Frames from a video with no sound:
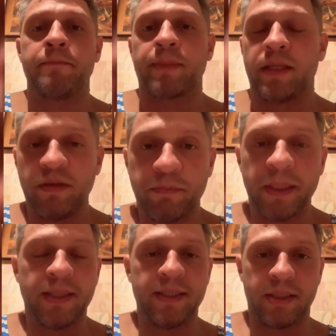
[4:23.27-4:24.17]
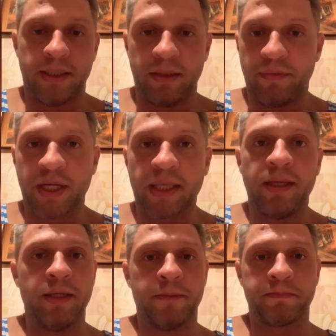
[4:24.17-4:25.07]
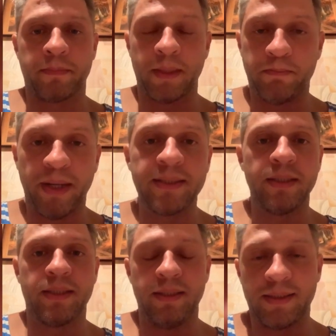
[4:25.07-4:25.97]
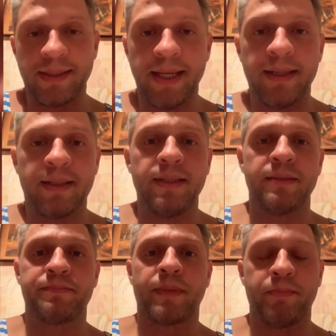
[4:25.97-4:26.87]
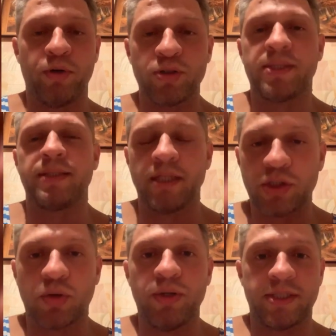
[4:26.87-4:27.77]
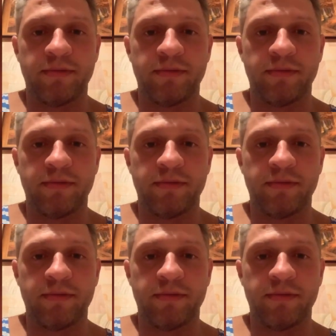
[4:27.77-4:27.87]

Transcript: не впадать ни в какие паники, истерики, просто настроиться.